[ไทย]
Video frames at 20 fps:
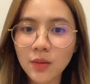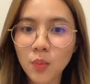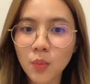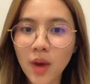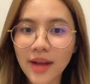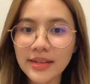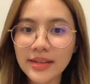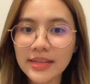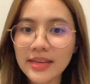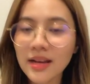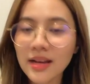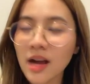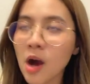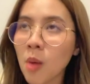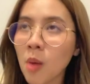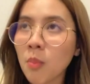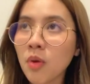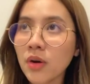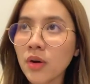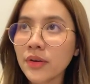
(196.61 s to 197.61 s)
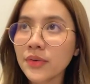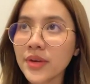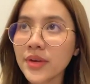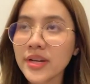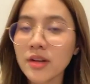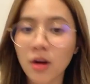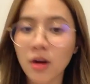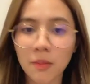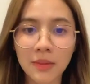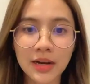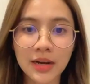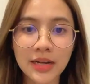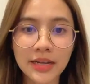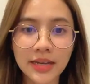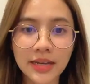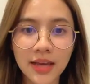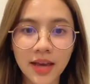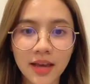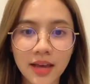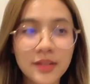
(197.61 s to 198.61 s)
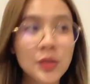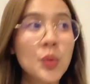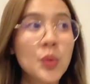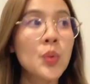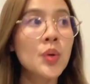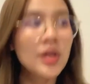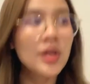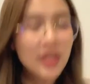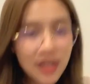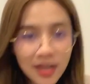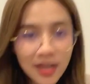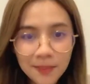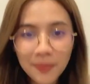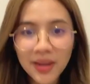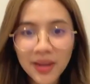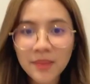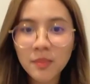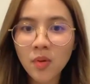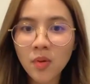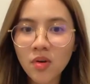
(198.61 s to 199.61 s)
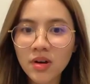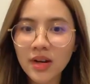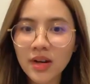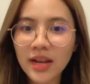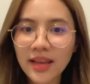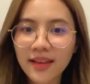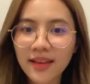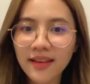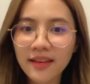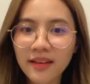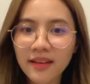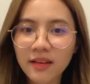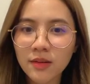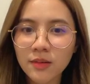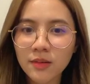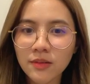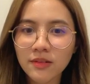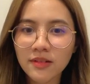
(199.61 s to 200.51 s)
วัดที่เขาบนด้วยดอกมะลิอะหนูเคยไปบนแล้ว